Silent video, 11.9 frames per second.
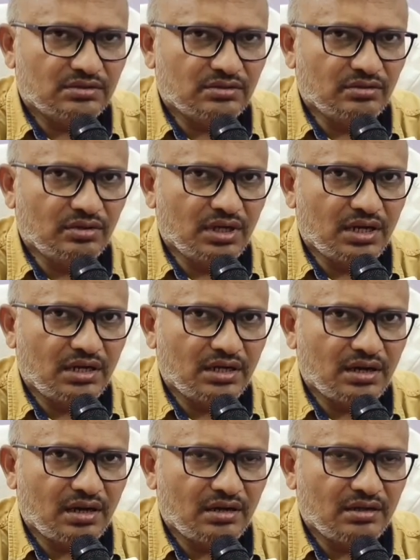స్కూళ్ళు కానీ
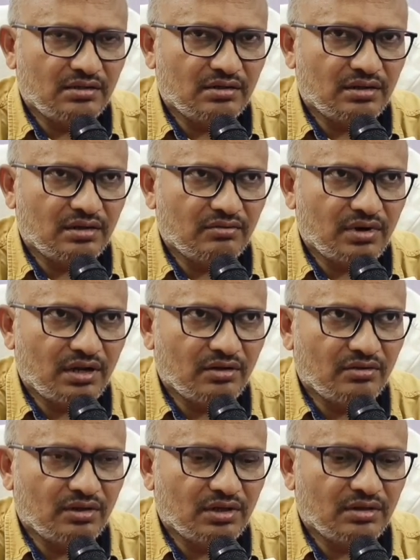కాలేజీలు కానీ వాళ్ళు
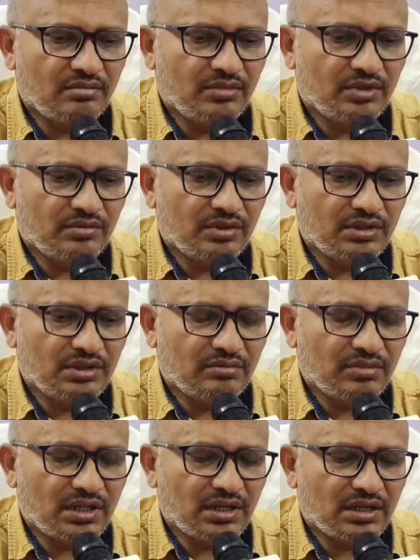కూడా మేము అయితే
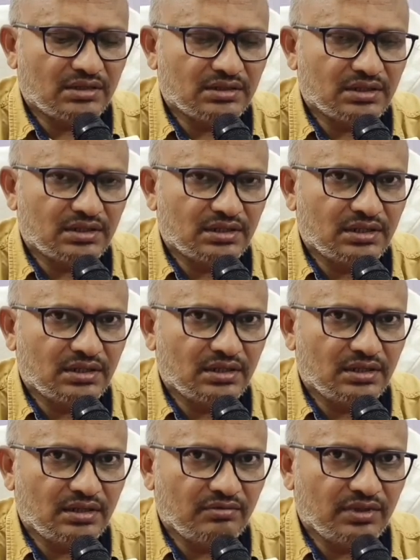మా దగ్గర చేరితే
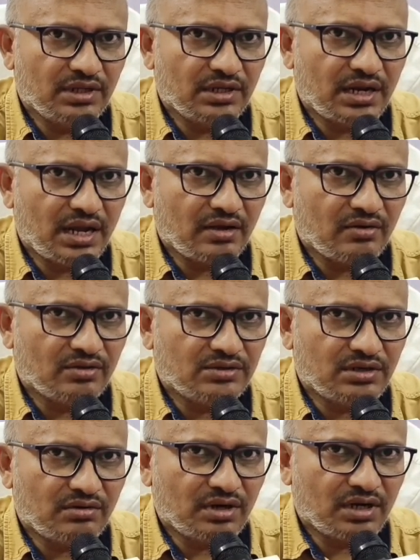ఈ విధంగా ర్యాంకులు
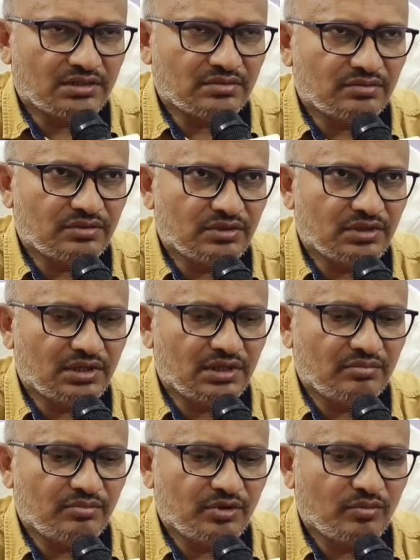వచ్చే అవకాశం ఉంటుంది
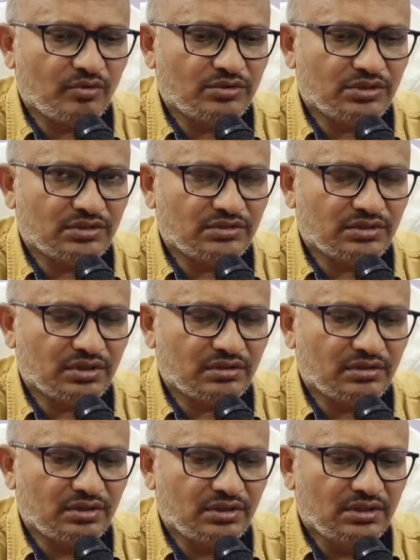అనేది ప్రమోట్ చేస్తున్నారు
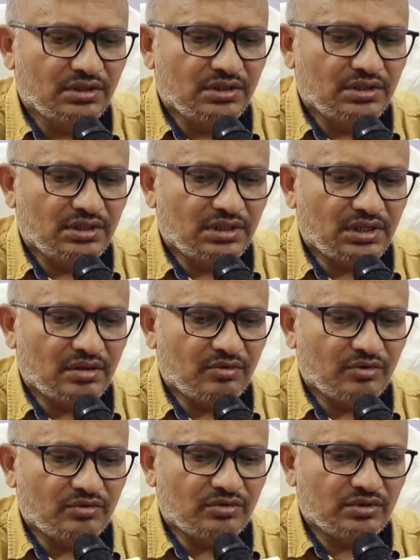ఇక్కడ
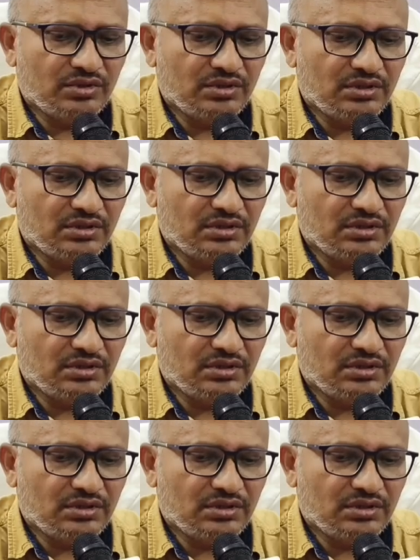ఏమవుతుంది